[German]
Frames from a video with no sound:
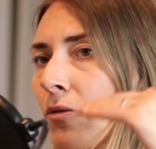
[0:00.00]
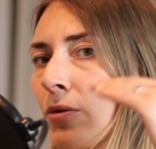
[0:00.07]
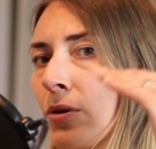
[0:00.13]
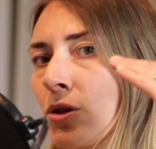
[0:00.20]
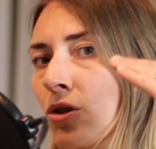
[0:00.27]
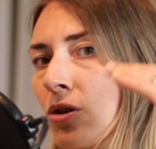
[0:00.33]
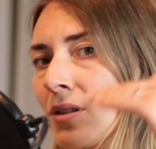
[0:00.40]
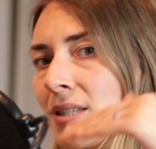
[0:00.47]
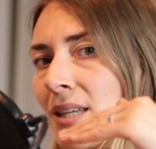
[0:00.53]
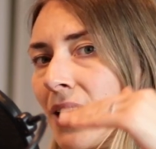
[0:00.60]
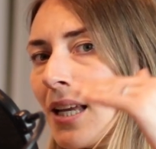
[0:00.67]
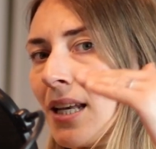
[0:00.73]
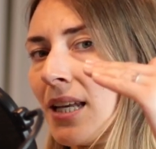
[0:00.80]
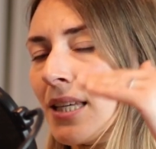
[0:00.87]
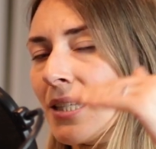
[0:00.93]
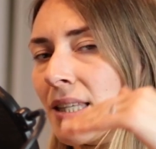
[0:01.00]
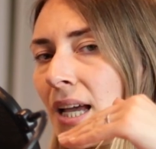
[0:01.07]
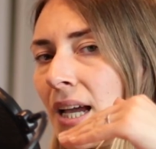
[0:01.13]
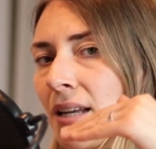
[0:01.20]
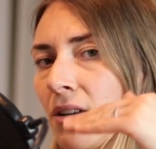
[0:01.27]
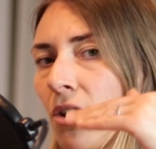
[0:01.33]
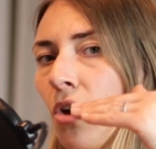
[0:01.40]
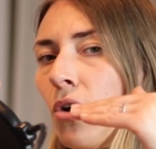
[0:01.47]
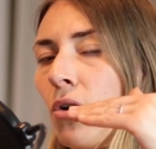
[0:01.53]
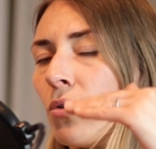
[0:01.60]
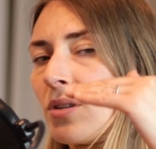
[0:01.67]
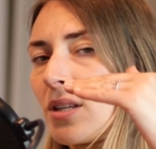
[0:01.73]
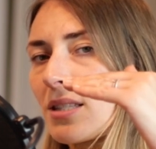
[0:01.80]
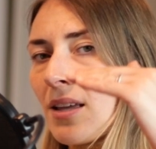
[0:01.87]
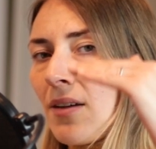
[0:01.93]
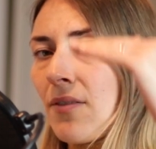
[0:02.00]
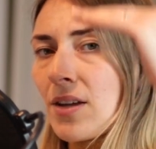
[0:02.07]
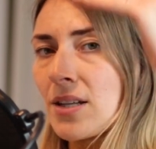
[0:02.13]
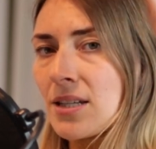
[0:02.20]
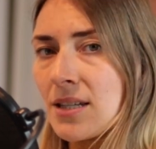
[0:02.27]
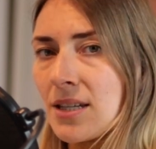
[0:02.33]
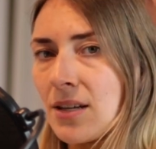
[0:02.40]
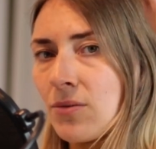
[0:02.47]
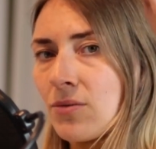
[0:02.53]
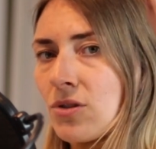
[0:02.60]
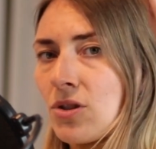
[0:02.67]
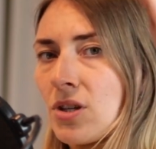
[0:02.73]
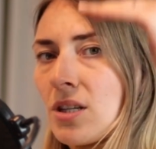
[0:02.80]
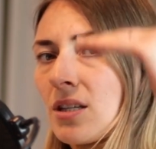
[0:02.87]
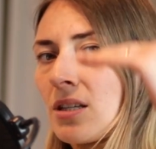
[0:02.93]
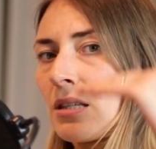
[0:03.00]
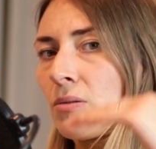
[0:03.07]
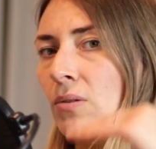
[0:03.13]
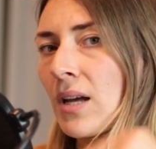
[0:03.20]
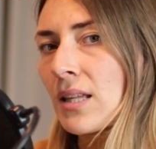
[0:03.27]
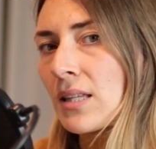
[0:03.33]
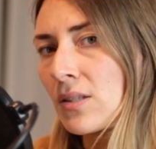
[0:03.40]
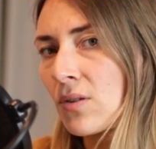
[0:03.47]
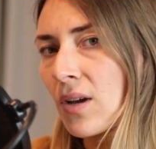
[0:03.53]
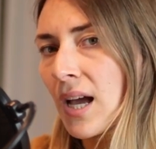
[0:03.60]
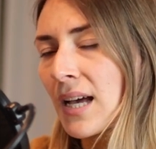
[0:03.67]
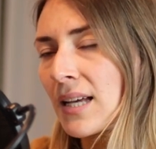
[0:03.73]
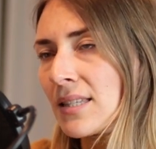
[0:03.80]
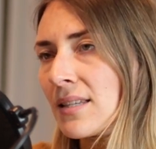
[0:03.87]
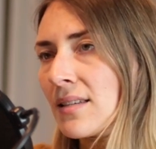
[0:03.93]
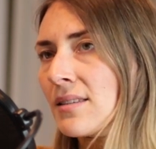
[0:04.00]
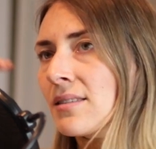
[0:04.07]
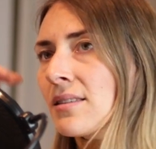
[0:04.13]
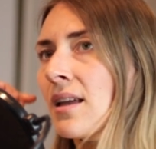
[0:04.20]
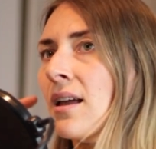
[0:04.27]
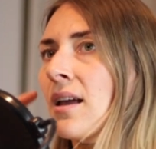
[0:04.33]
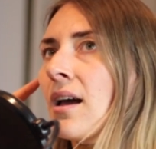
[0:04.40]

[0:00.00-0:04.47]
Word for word: wo ihr schon sehr ähnlich seid und jetzt einfach der Unterschied nicht so ganz so krass ist.